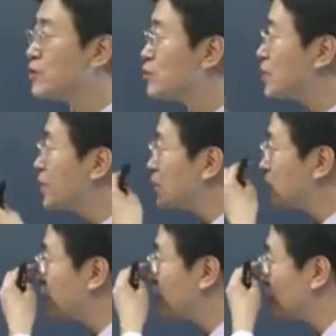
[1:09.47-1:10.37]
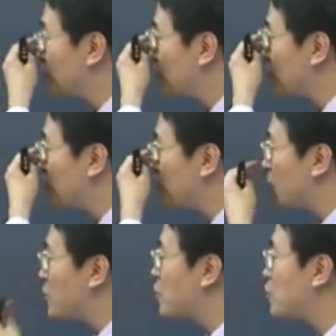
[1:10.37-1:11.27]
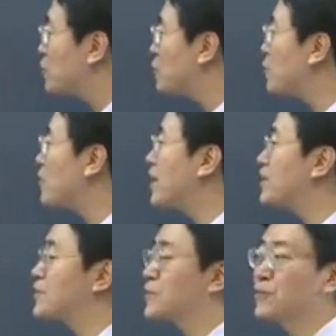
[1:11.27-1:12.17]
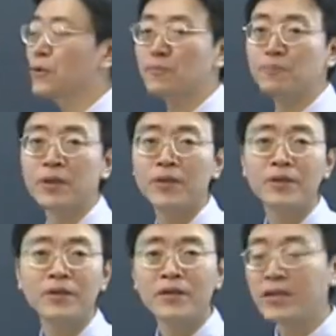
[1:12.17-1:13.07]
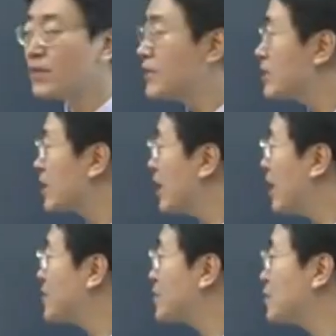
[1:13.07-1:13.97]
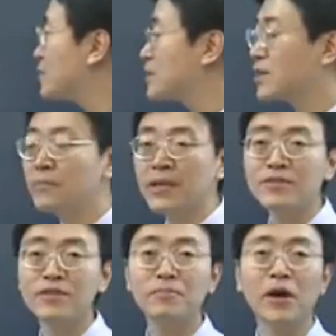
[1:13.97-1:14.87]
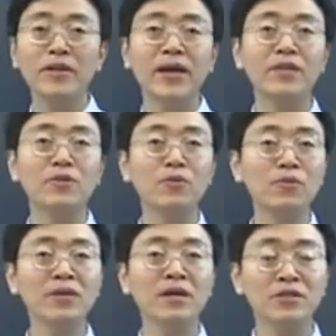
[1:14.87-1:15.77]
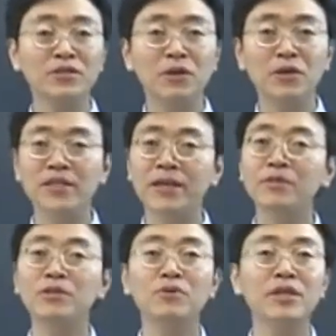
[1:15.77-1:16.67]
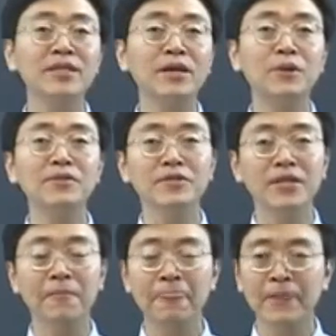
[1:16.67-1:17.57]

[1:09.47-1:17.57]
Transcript: 注意 to school 不要用 to the school，因为这个 school 这个名词表达它的功能的时候，前面是不能加冠词的。